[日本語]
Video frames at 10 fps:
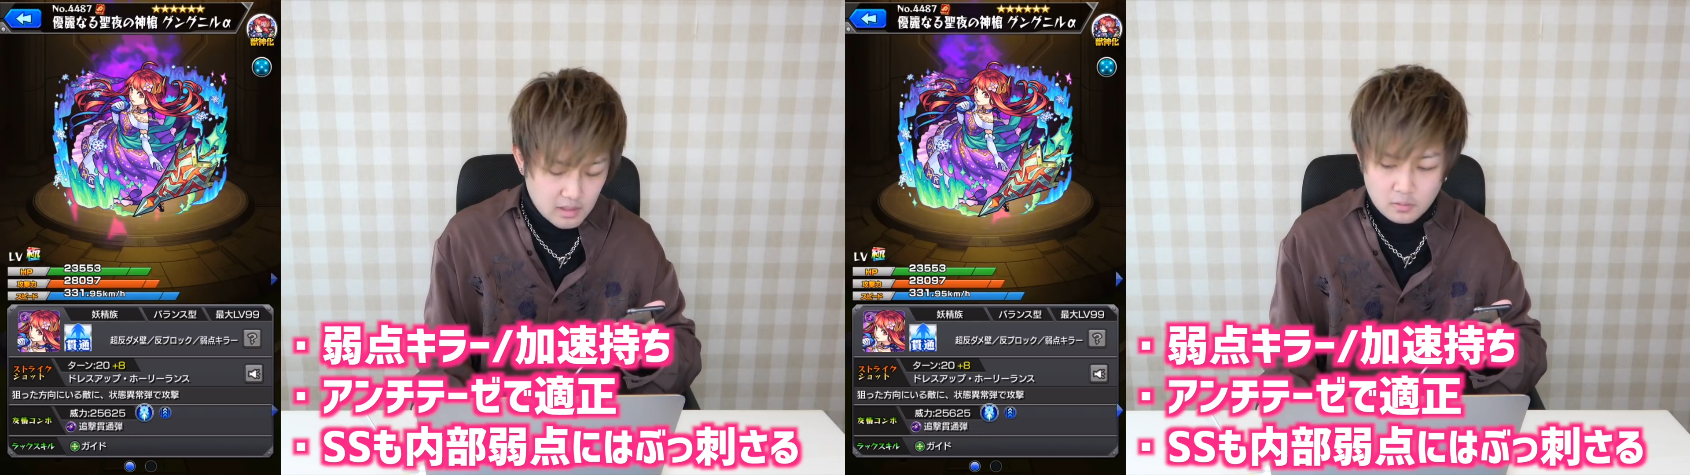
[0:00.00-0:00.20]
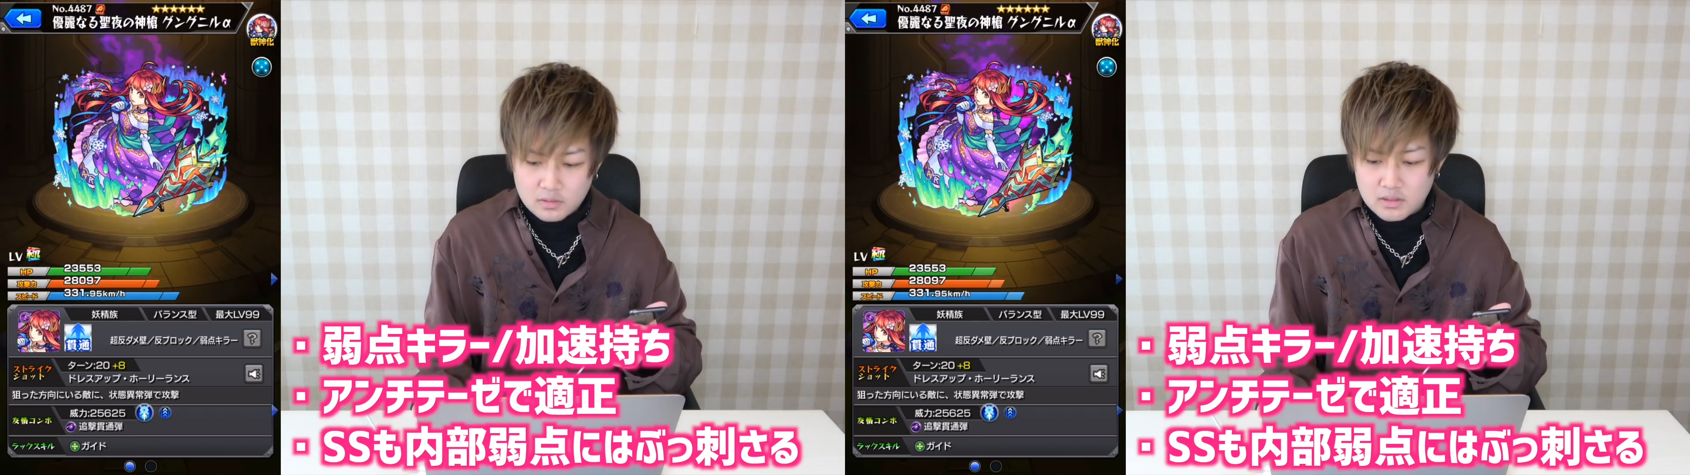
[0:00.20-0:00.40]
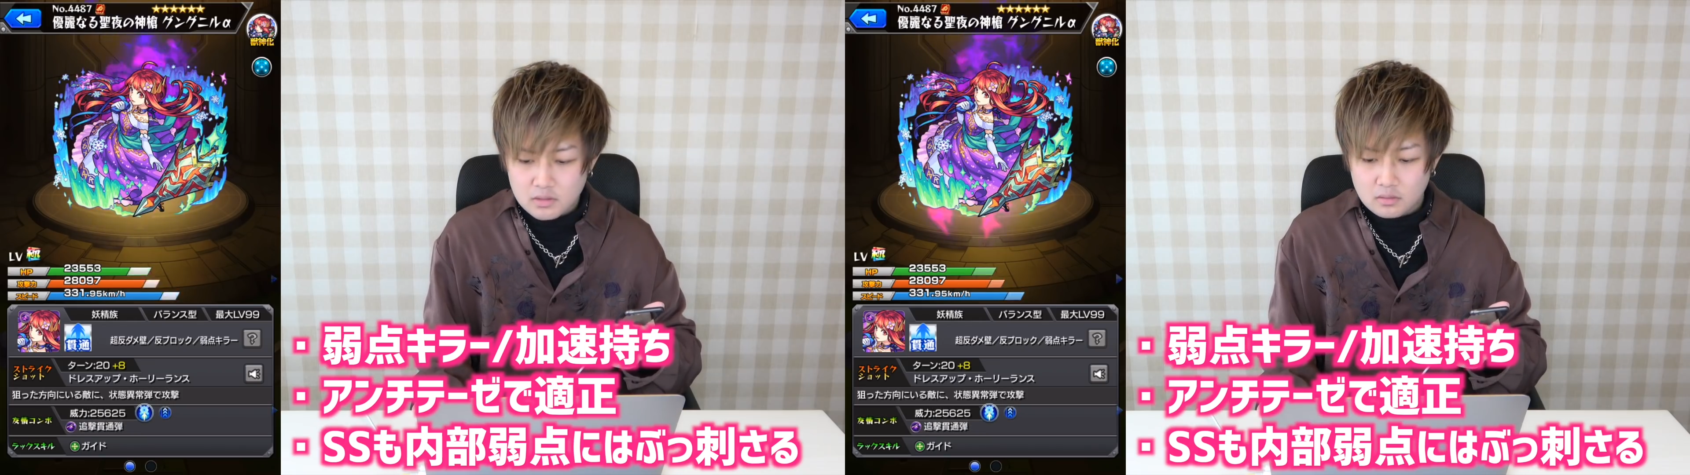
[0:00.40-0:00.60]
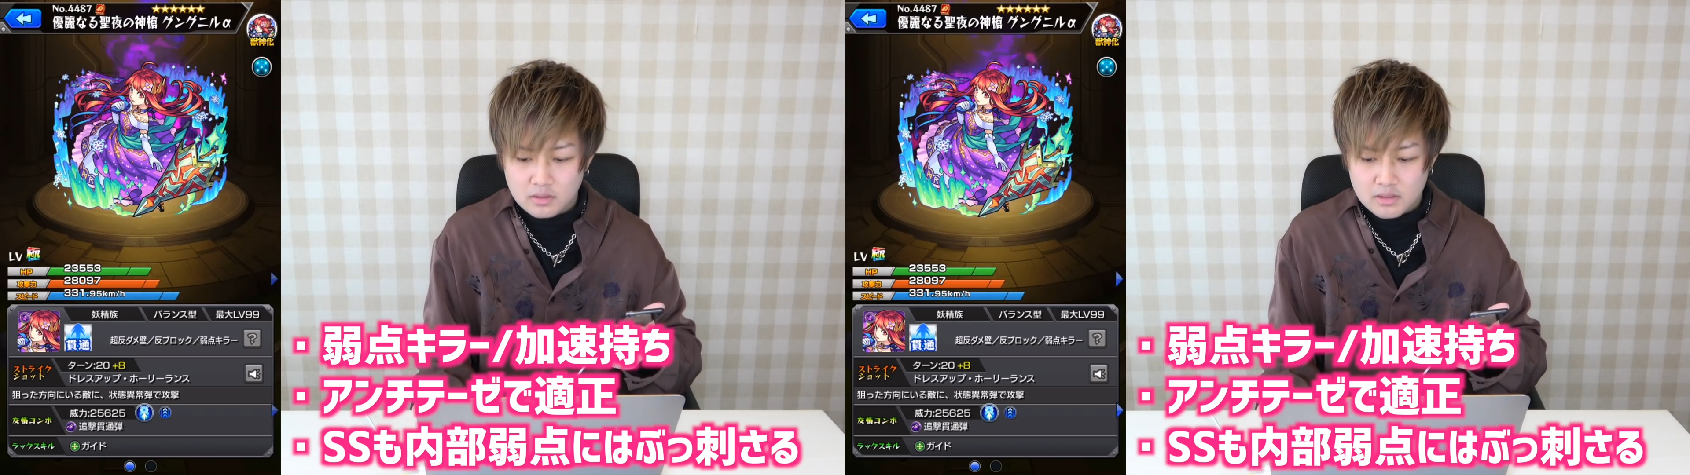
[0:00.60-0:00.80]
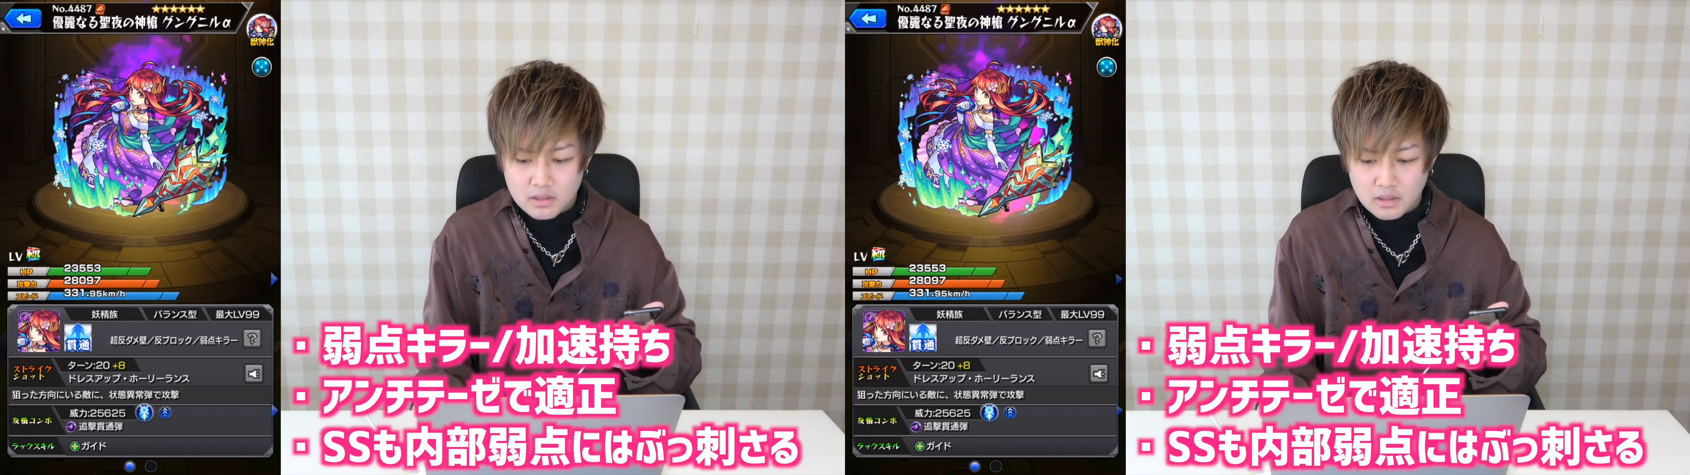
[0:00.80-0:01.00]
結構強
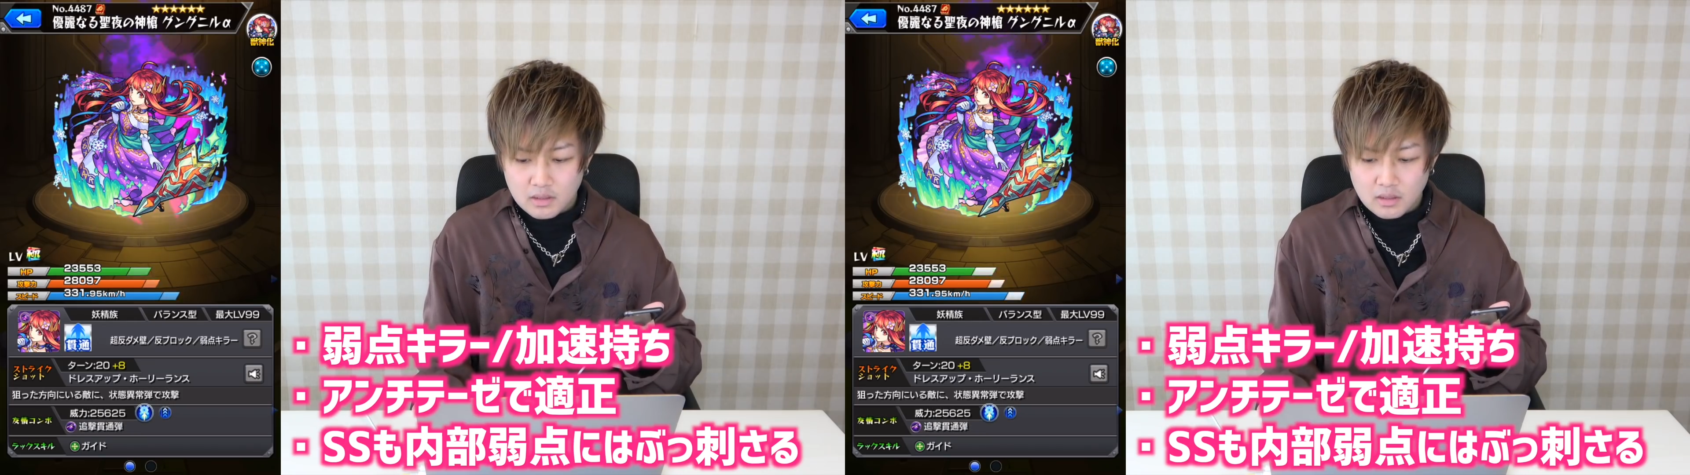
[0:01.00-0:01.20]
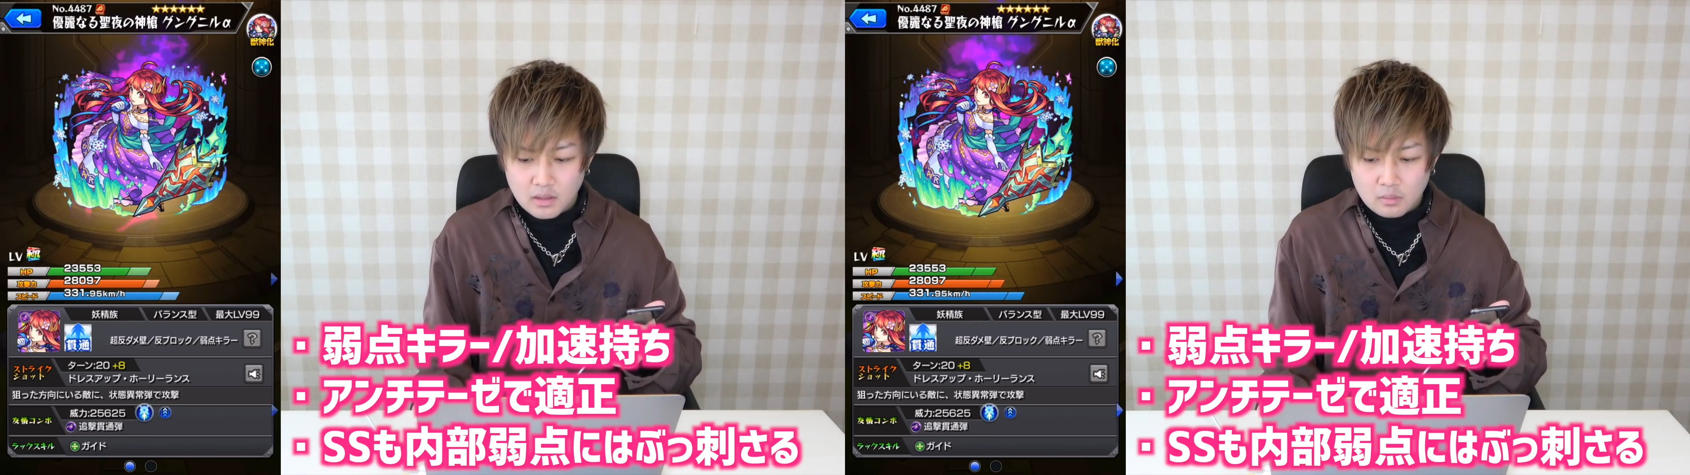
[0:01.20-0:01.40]
いし、